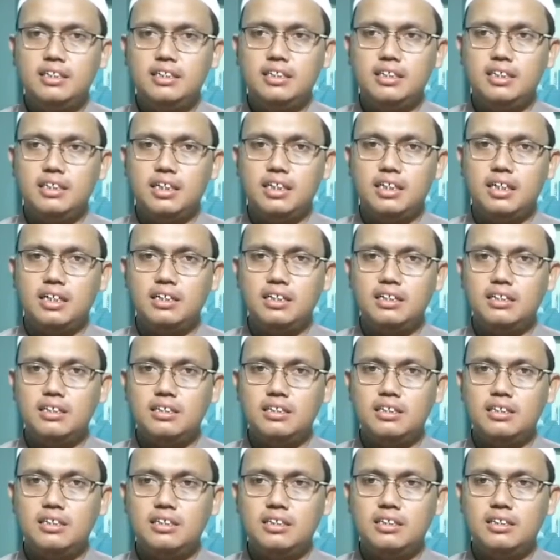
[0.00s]
ya
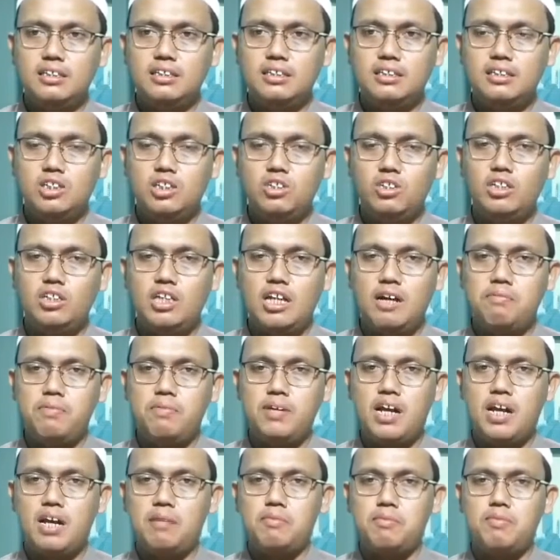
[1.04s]
itu tidak
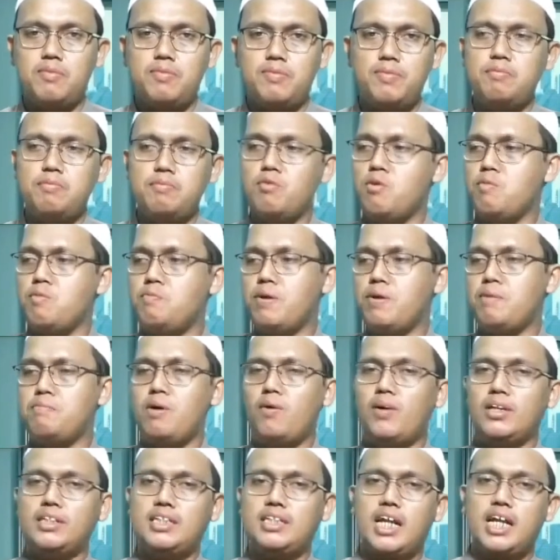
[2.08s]
benar pemimpin-pemimpin
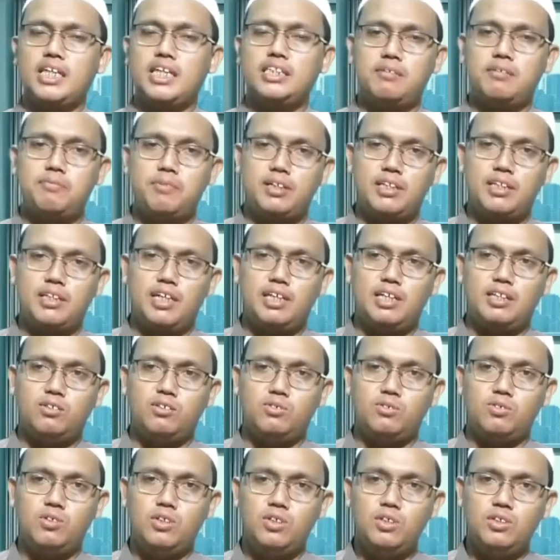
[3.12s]
bawa tanah seperti
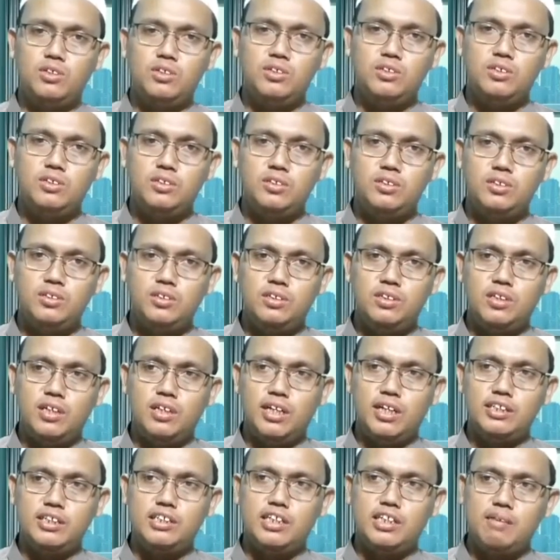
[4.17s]
itu.
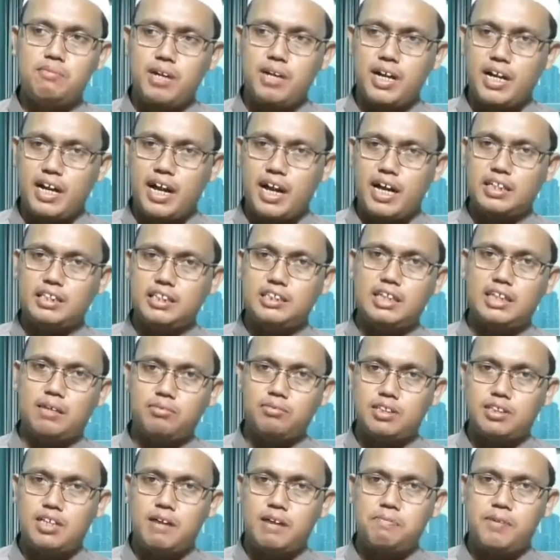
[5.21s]
Ya, sehingga mengancam
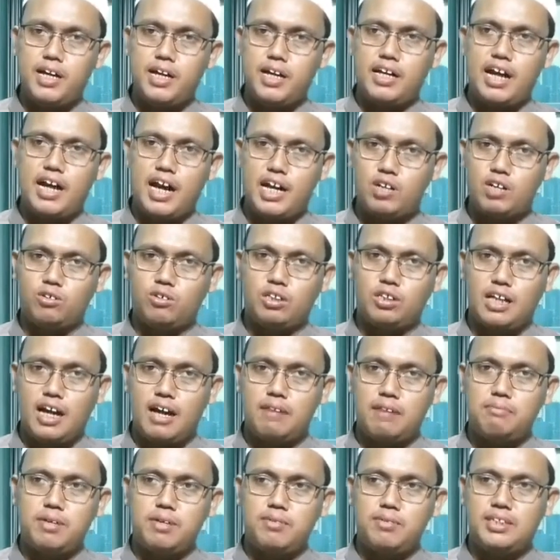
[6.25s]
siapa yang nggak ikut
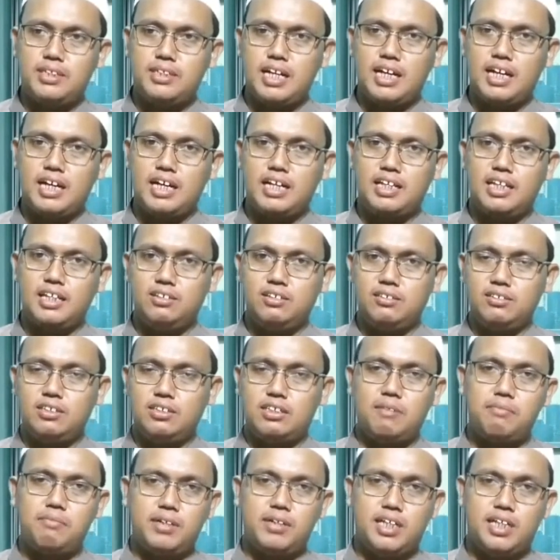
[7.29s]
kami misalkan itu sampai